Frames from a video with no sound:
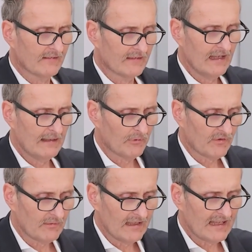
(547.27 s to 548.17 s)
delle
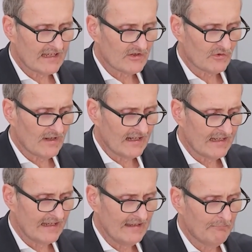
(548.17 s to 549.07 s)
possibilità che sono
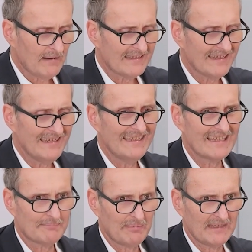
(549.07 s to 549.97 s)
anche in parte
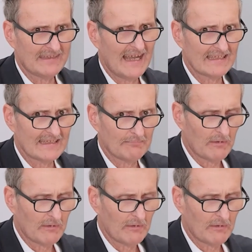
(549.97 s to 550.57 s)
inaspettate,